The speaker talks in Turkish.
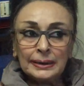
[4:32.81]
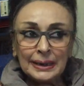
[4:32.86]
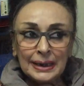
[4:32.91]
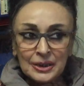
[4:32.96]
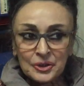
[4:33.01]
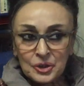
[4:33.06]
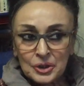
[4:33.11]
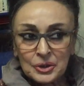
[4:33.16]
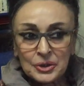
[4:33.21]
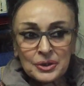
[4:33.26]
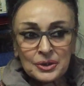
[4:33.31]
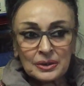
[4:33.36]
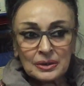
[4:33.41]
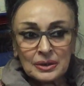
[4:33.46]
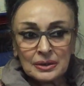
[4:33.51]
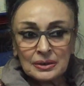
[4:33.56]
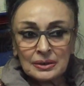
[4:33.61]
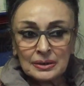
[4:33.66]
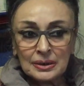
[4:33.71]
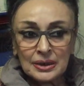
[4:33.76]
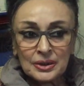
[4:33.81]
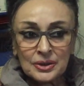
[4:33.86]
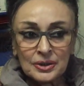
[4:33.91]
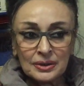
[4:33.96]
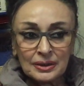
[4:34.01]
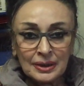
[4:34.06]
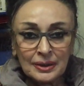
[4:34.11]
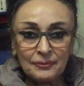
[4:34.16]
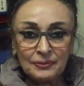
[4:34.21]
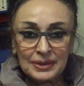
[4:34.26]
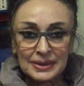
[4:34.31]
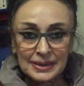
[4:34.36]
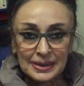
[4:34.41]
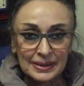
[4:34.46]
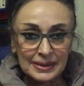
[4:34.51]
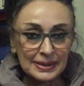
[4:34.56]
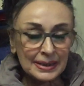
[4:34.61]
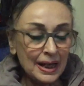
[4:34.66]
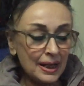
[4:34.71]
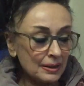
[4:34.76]
Geç açıkladığı için de
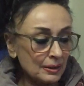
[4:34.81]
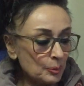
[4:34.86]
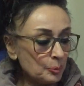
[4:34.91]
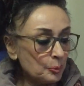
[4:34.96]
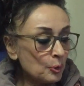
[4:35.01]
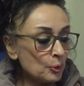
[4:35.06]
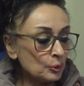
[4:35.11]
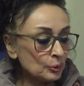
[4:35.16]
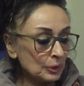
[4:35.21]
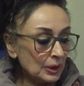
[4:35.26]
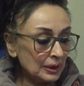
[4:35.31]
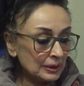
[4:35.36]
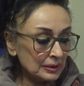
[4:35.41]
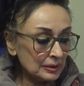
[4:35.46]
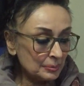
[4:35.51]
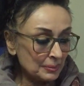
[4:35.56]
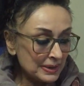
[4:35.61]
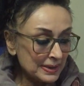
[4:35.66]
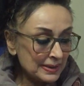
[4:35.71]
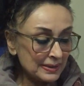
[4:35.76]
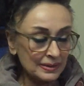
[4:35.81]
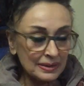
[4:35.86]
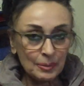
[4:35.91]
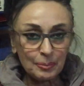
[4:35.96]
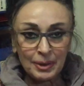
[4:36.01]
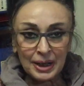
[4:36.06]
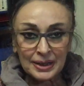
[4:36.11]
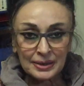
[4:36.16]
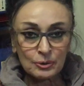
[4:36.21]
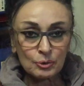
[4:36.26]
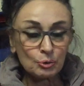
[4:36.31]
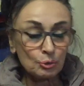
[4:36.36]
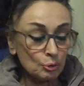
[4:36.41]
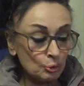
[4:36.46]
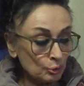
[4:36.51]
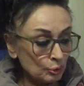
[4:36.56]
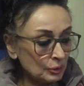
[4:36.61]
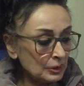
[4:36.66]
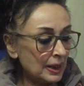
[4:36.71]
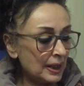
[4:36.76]
fiziksel raporun alınmasında bazı
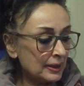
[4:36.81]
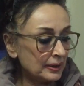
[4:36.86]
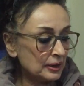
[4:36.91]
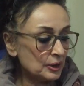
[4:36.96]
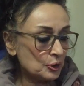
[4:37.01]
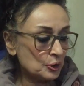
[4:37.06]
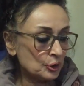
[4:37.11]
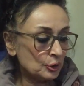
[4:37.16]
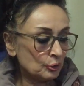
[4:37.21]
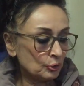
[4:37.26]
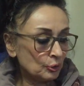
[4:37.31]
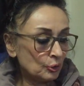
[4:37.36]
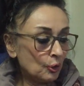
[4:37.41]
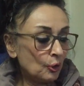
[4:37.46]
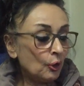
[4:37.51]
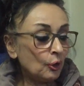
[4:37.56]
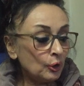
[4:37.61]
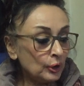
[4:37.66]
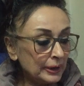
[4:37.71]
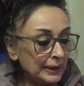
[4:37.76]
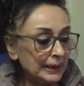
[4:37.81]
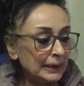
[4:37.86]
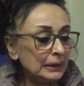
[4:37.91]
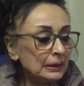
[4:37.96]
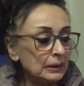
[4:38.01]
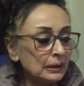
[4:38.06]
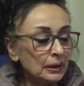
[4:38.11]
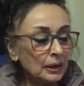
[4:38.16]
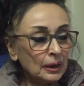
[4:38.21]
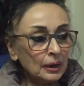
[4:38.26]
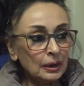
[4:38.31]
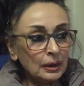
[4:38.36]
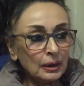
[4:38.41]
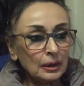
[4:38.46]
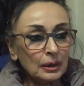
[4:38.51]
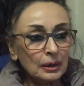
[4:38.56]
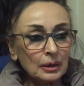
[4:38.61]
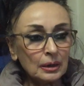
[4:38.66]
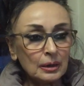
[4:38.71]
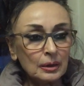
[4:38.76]
sorunlar yaşanıyor. Örneğin
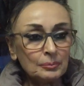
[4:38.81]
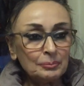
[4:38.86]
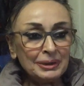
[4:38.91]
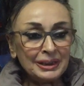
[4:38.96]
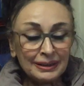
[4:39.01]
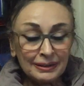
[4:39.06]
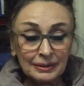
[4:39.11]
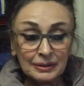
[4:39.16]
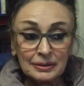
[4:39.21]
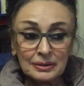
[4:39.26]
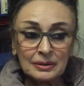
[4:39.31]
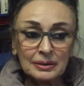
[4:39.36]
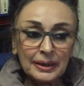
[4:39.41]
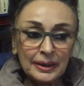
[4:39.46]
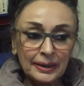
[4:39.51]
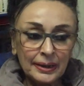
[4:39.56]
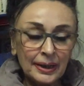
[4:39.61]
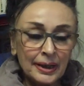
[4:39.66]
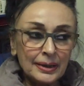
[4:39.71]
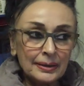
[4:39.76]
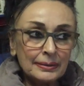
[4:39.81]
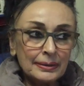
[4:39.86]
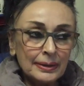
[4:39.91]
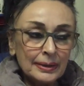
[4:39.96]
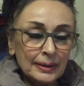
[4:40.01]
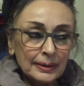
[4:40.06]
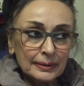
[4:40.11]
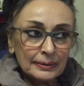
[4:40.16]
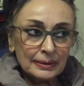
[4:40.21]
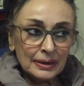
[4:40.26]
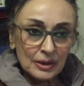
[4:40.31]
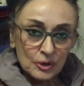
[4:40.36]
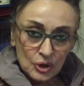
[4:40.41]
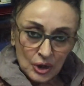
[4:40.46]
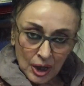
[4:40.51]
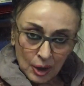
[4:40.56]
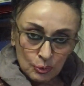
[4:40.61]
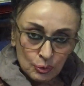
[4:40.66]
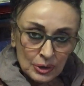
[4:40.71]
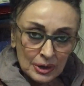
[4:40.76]
e, bir kadın eğer
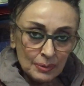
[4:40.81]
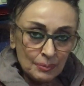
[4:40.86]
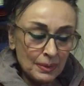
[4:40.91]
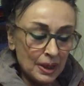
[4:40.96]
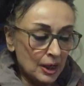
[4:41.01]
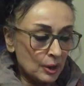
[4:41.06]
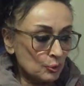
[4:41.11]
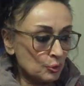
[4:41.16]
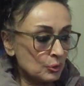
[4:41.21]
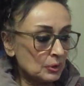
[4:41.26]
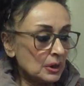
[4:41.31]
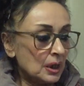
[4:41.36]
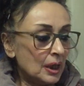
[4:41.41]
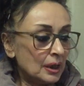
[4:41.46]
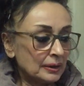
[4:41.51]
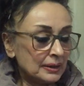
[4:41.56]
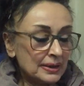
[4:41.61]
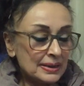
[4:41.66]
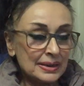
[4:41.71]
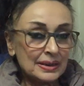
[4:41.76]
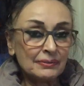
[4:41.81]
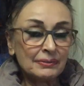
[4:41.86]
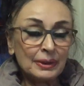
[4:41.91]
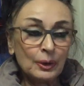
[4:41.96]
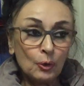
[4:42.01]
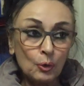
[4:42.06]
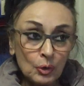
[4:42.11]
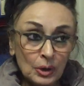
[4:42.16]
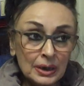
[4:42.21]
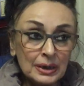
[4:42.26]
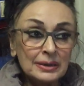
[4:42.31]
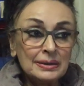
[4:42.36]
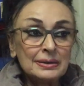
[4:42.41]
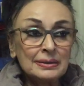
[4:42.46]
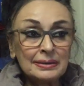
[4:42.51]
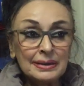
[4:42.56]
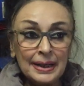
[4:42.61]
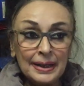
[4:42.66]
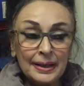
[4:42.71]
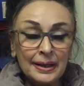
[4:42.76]
tecavüze maruz kaldıysa ve o
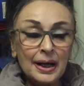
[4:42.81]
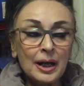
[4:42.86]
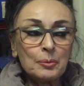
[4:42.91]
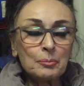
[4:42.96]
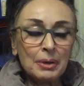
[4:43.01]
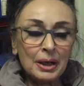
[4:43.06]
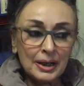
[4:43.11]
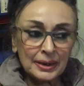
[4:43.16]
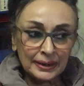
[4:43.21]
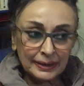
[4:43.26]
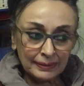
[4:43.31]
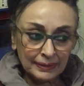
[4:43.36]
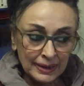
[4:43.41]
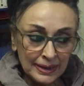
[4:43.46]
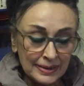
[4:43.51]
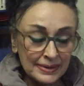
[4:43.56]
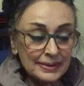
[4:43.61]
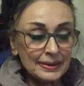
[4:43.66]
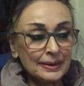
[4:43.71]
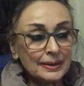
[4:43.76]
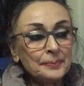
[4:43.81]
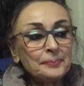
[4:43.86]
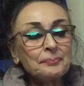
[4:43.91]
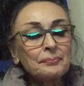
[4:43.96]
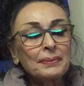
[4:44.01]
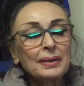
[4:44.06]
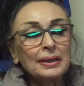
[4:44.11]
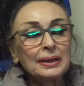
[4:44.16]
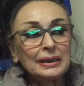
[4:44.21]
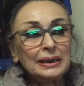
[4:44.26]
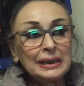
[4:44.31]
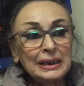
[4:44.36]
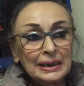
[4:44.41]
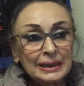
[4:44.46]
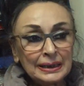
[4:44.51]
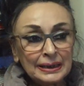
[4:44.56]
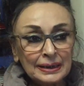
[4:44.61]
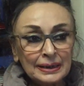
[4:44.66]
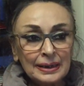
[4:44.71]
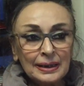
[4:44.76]
kadın eğer bakire ise
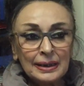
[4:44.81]
ilk